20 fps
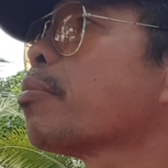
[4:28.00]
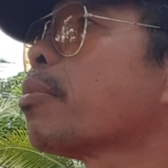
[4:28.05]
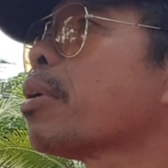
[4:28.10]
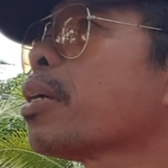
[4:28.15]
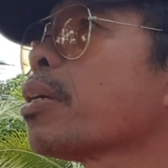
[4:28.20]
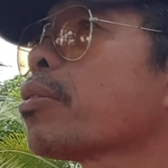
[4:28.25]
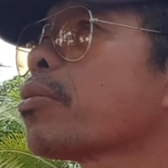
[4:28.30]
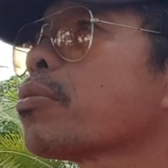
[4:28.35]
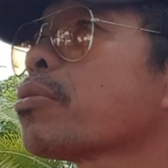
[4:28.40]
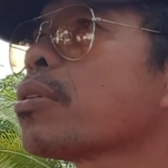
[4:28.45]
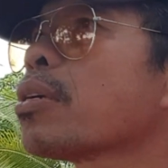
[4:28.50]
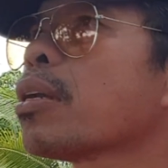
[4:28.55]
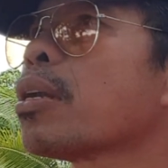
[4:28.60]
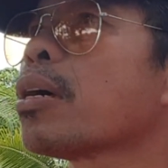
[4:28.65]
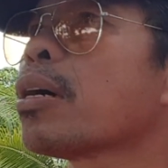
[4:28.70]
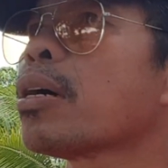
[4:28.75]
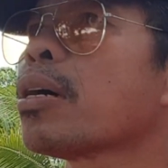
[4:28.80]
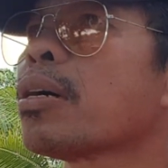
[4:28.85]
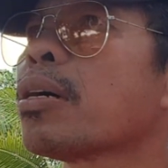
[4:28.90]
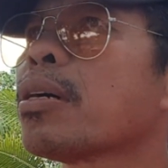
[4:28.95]
mayroon
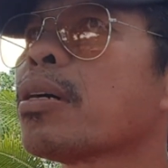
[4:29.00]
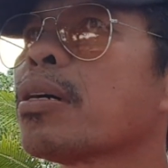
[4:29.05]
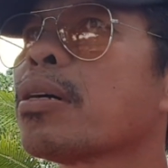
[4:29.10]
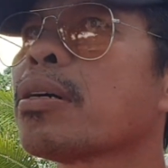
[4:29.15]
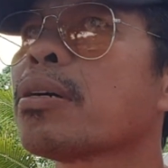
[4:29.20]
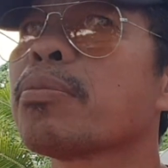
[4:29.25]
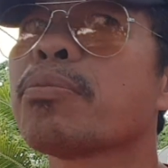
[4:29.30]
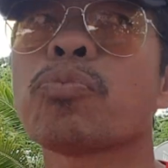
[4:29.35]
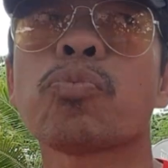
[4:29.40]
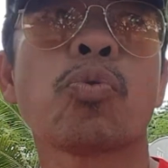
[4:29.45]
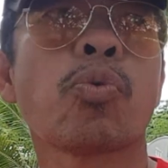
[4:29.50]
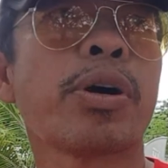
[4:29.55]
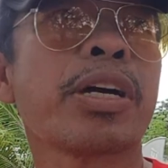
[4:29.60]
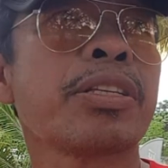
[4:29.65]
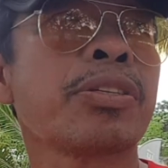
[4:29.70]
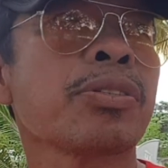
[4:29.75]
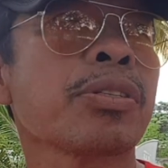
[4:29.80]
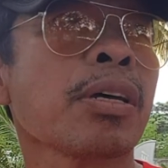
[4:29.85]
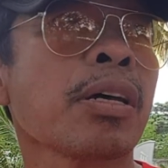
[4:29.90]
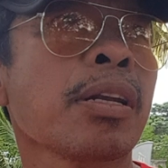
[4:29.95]
silang
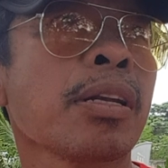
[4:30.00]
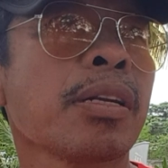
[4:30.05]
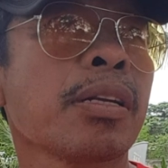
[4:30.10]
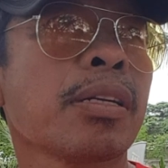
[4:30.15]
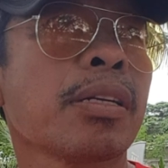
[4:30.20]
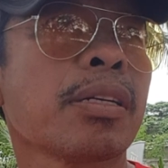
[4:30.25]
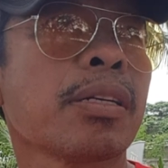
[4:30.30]
white sand